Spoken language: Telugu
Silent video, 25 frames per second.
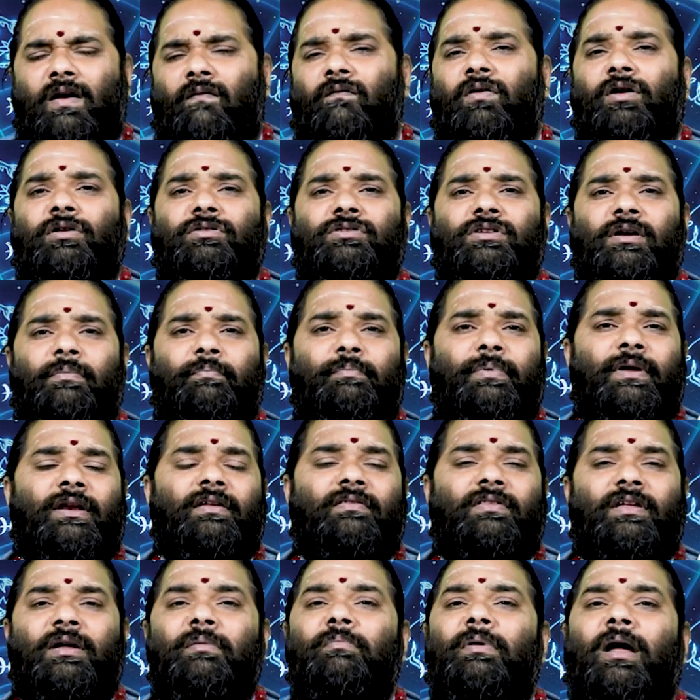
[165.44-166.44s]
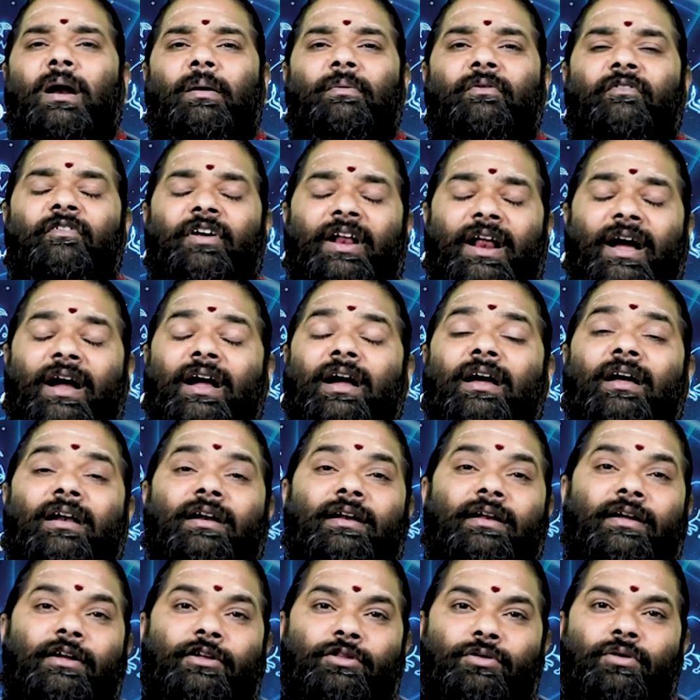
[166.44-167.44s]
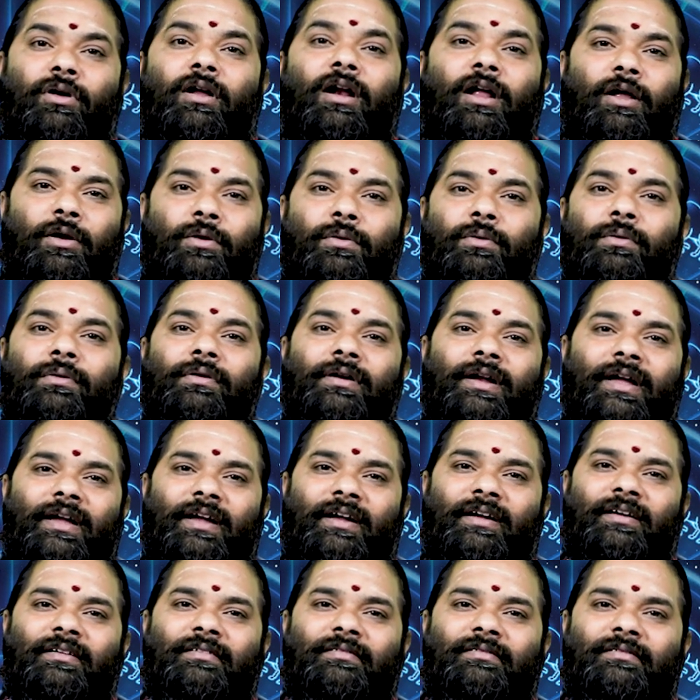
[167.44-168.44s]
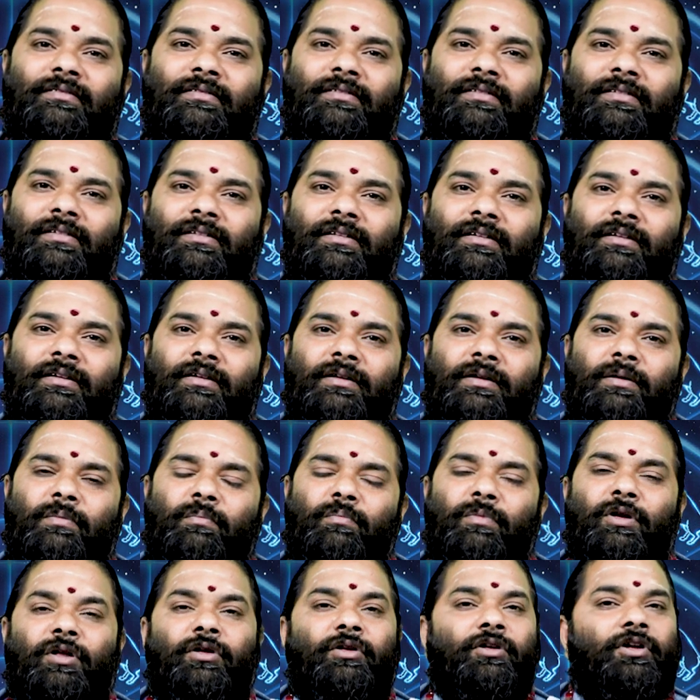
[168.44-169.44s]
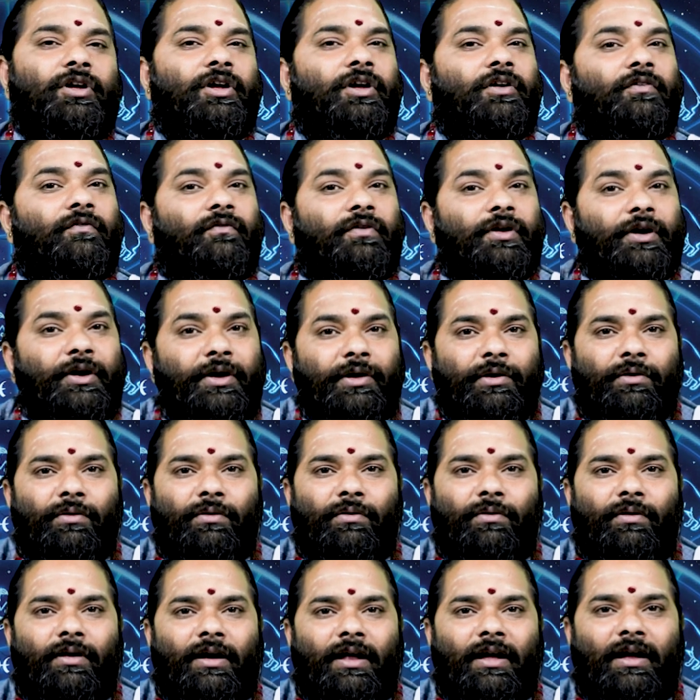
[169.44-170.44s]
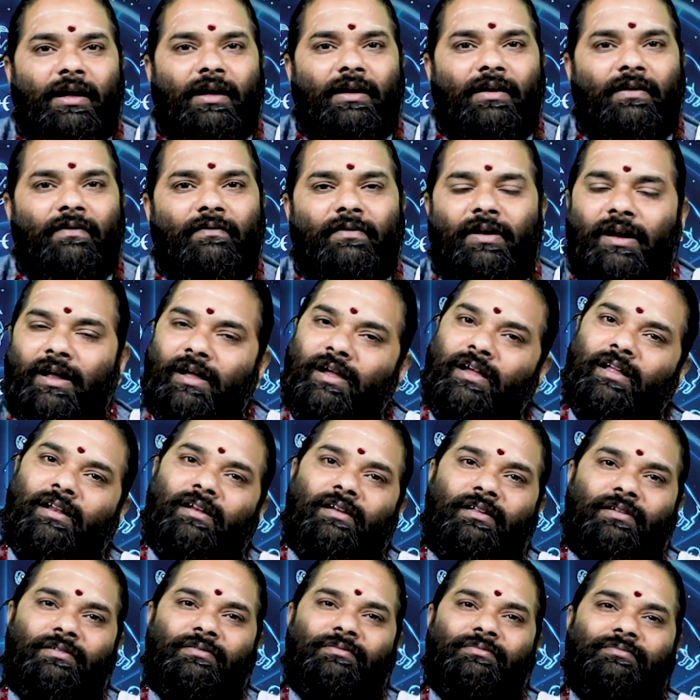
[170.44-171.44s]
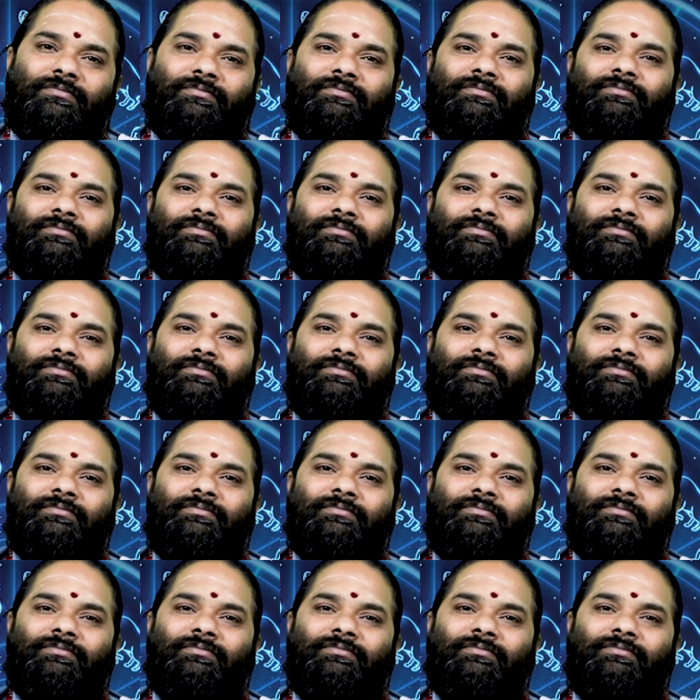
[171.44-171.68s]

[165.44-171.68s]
ఎవరు చెప్పినది మనం వినక్కర్లేదు అని అనుకుంటే మీరు ఈ వీడియో కూడా వినక్కర్లేదు